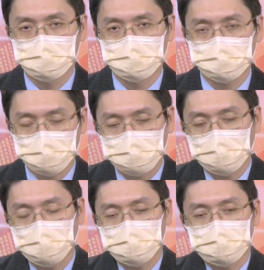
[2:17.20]
所以你
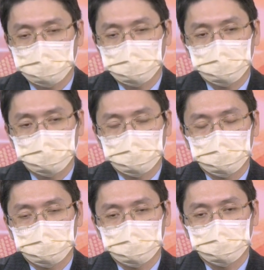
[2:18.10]
可以
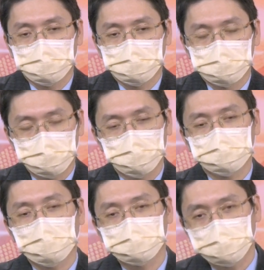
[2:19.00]
五月
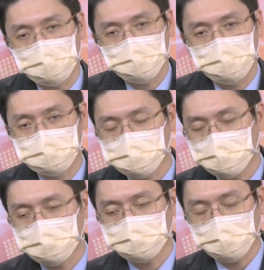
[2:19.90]
抓五月的标股，
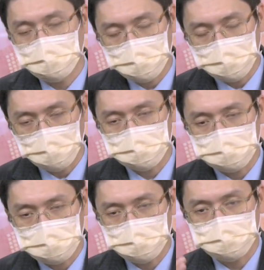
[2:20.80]
六月抓六月标股，
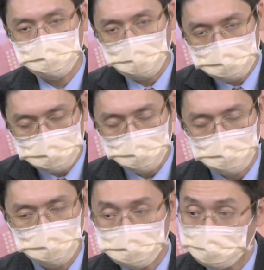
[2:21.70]
七月抓七月
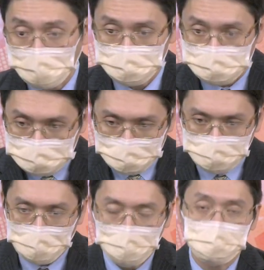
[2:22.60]
标股，八月再
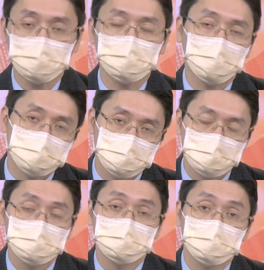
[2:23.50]
抓八月的标股。
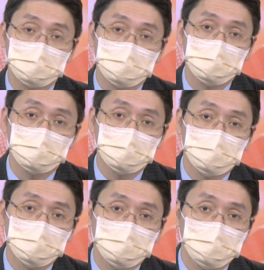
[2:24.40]

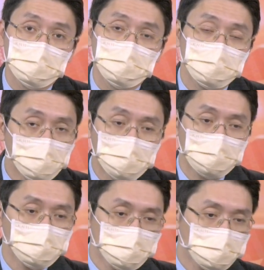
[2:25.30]
如果每
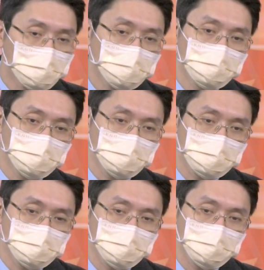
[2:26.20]
个月你都可以有
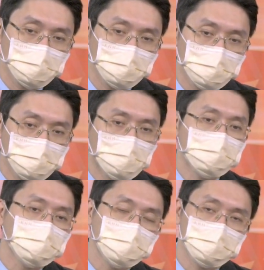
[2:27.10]
一
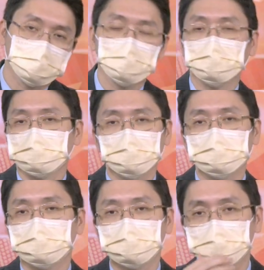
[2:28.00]
两档、两三档、
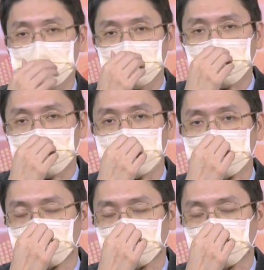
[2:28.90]
三成、五成的获利，